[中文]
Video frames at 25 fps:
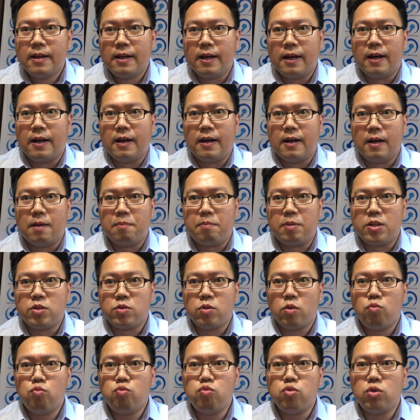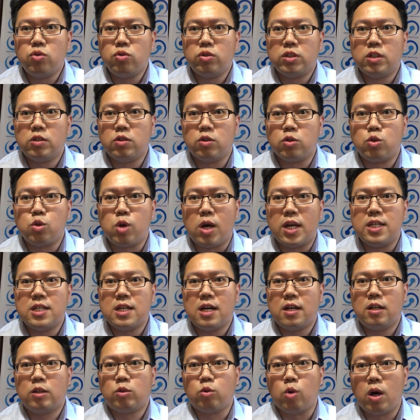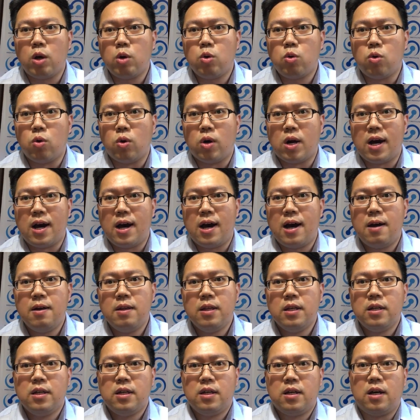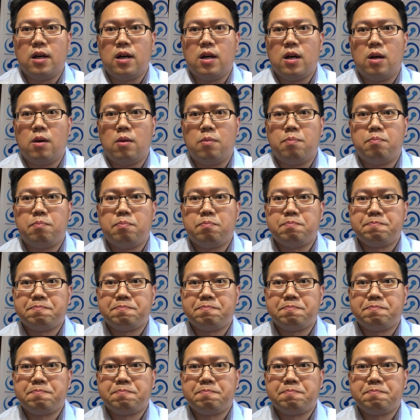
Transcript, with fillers: 呃，比如说误入这种传销的团伙啊，啊，